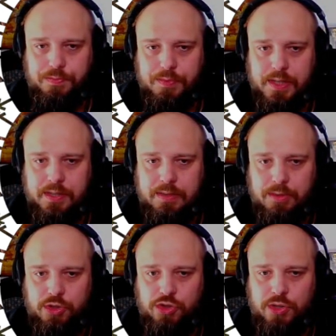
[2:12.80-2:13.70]
Ziehen wir
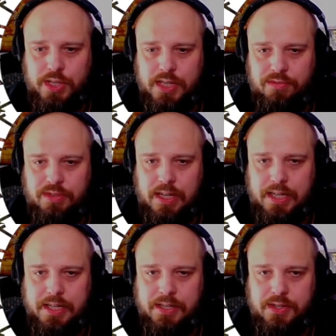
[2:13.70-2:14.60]
uns schön hier auf die
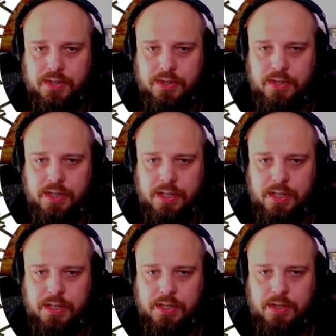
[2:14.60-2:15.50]
Linie zurück
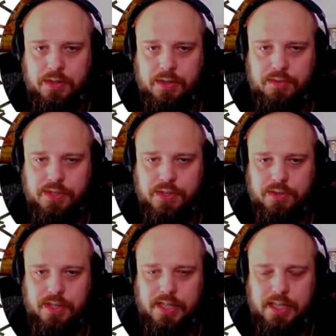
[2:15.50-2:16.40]
auf die
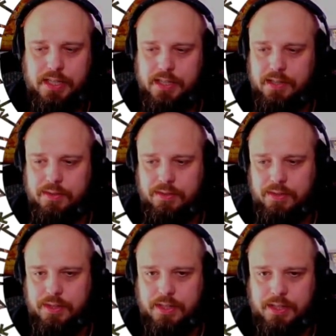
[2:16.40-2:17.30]
Grundlinie
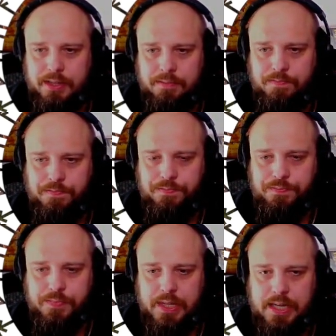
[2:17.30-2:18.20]
und ähm,
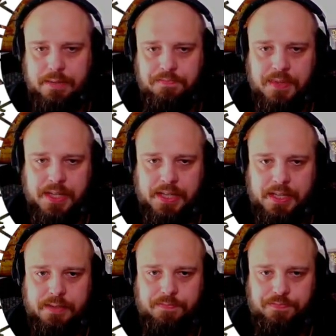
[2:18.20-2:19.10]
naja,
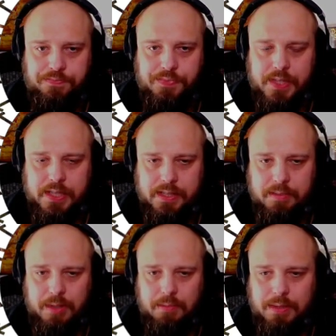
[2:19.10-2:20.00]
The
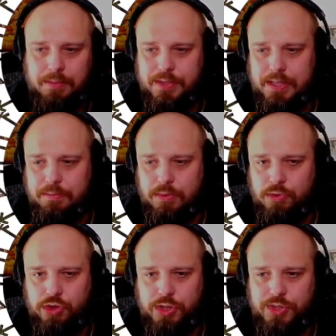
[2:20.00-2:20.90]
Problem sind die
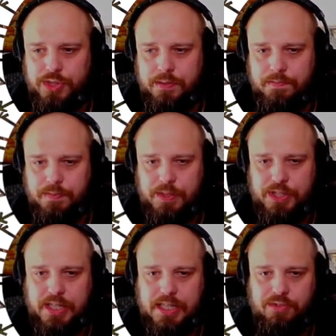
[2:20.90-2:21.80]
Bogenschützen. Ich
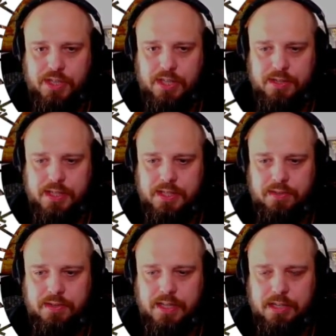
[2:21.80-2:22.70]
gehe davon aus, dass die
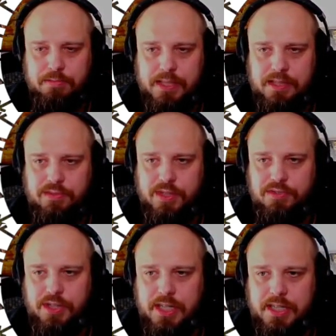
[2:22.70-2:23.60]
uns gleich massiv unter
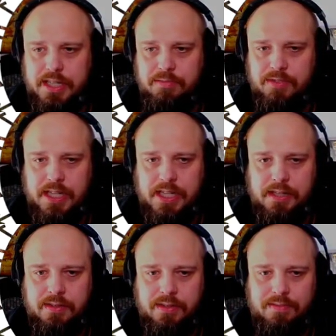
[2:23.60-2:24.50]
Feuer nehmen
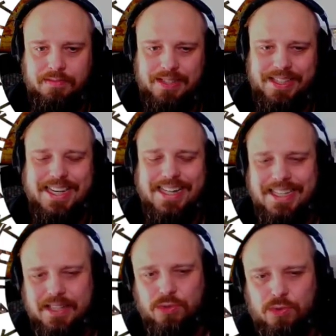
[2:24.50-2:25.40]
werden und die sind halt
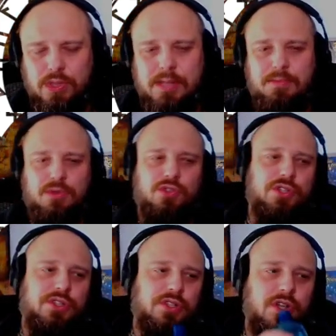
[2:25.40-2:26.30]
nicht so gut, die
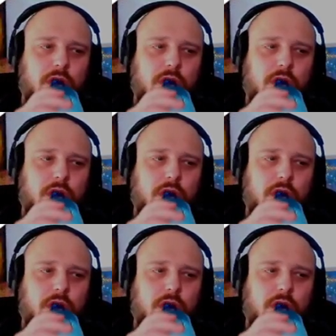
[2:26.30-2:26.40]
Bogenschützen, ne?